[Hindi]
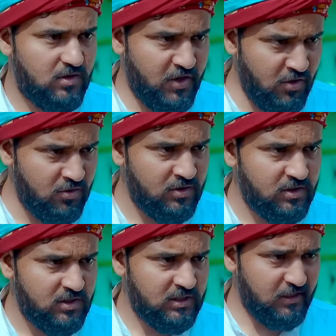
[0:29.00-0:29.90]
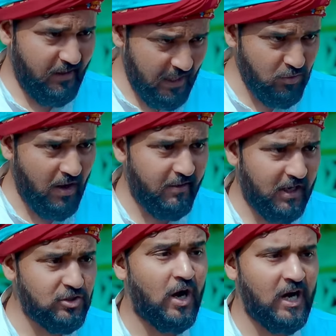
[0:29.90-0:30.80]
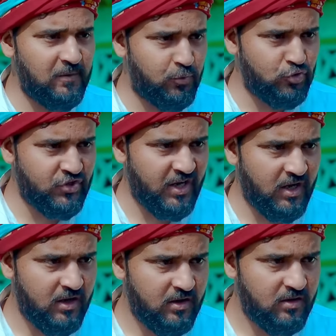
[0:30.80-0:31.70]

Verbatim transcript: क्यों दवाई लुआ जो हाल पूछ रहा